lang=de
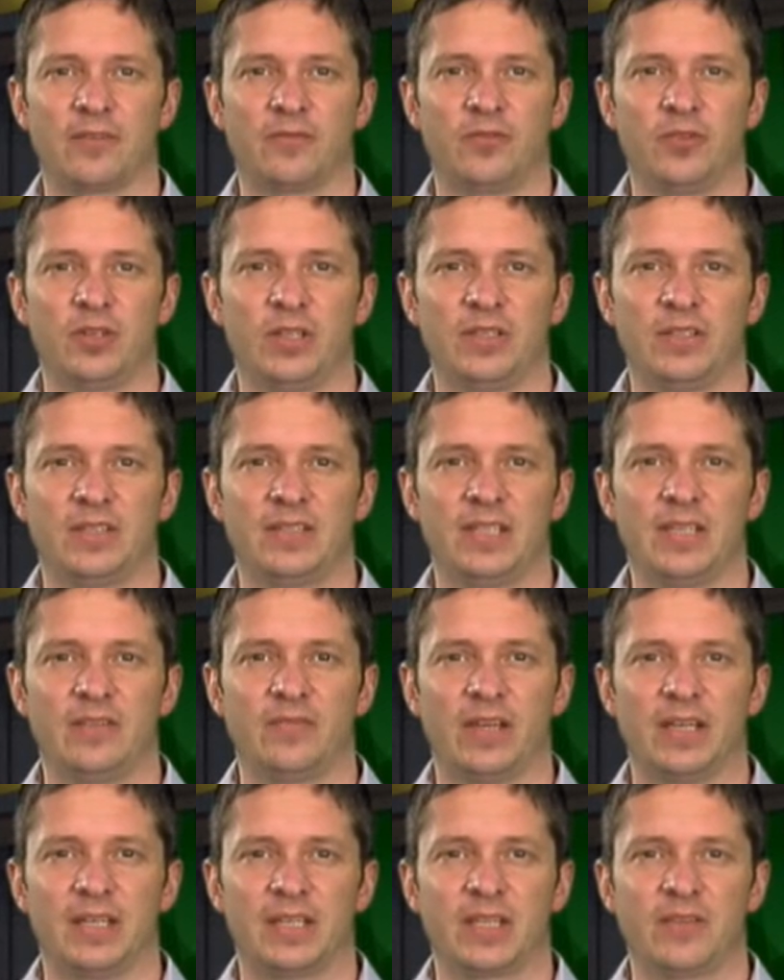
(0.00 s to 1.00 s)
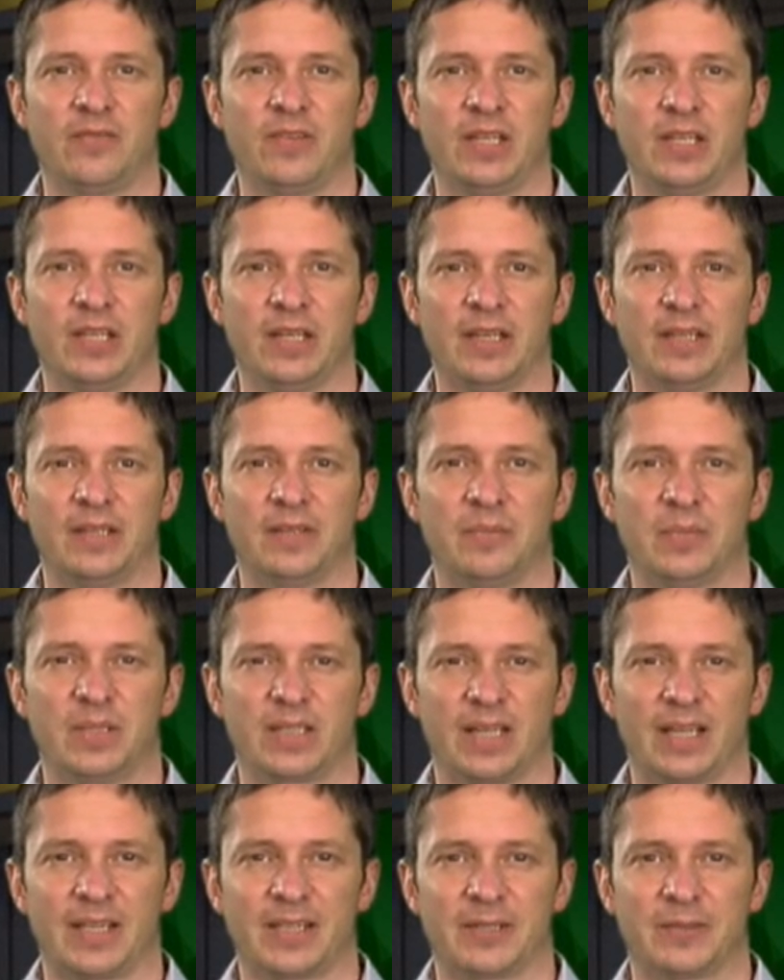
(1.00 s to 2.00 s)
für dieses Event gewinnen. Bis
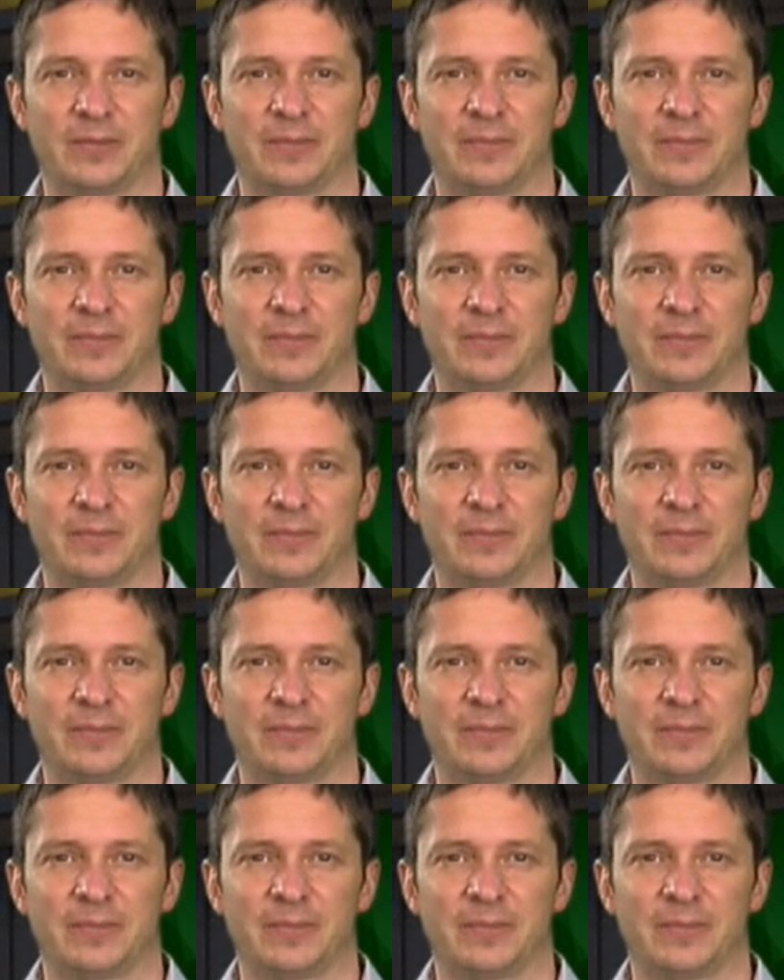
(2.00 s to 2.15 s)
gleich.